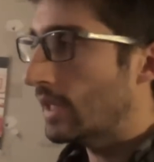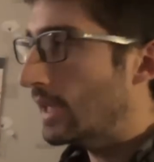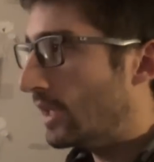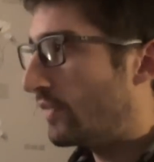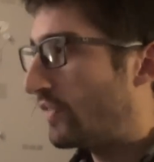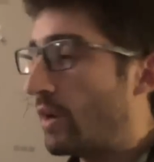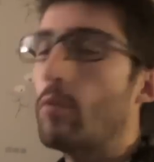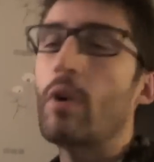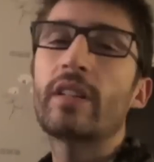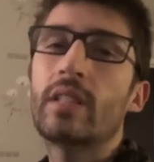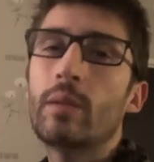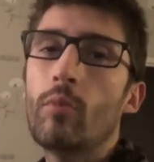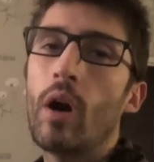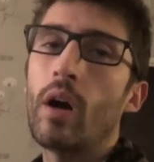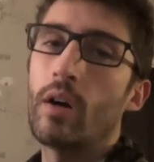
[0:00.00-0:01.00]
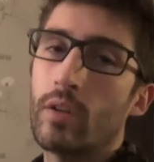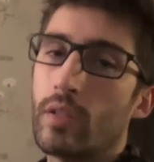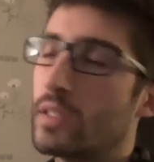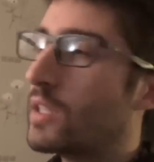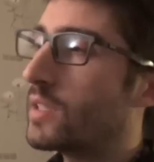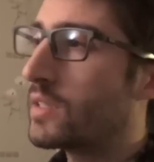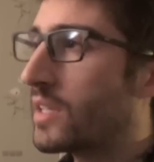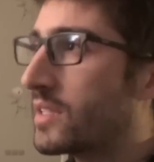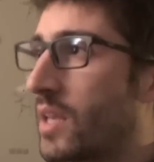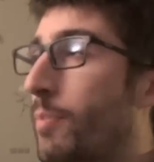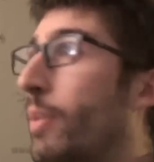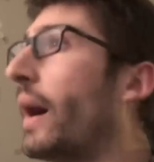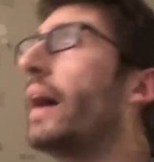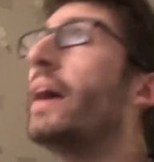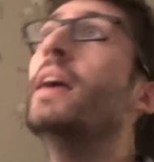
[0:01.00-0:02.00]
enfin moitié moins, ça,
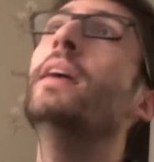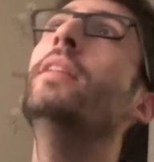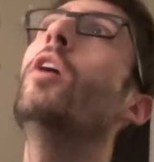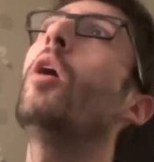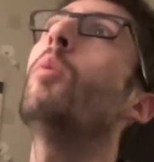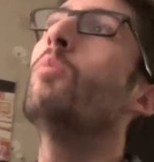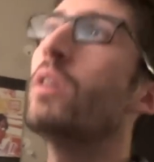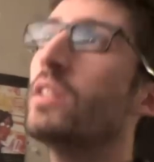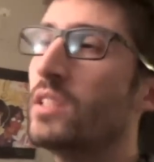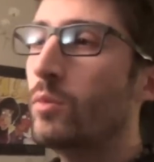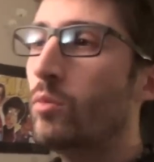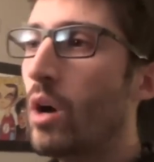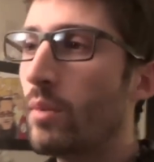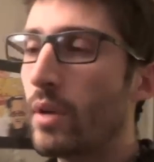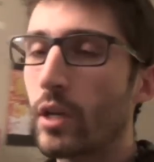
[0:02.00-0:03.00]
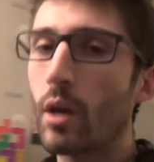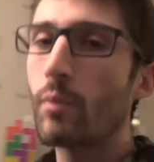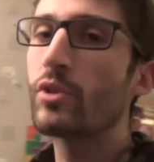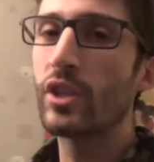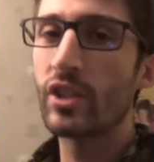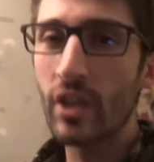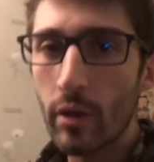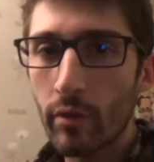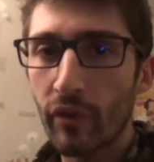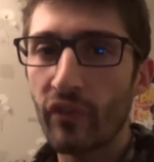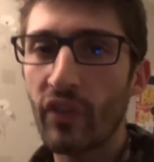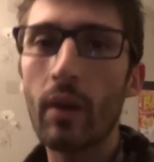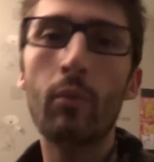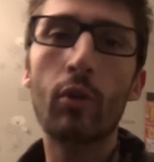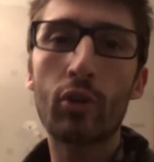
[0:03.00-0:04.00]
paraît énorme, moitié moins, mais comme j'ai déjà une
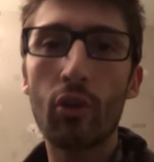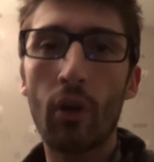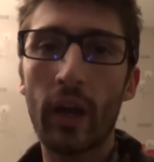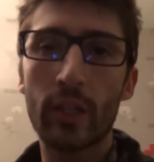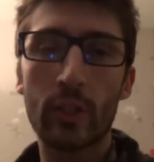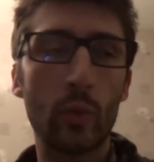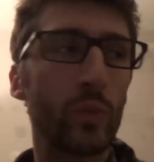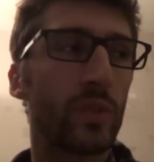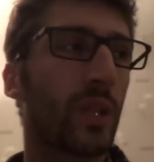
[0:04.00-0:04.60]
faible correction,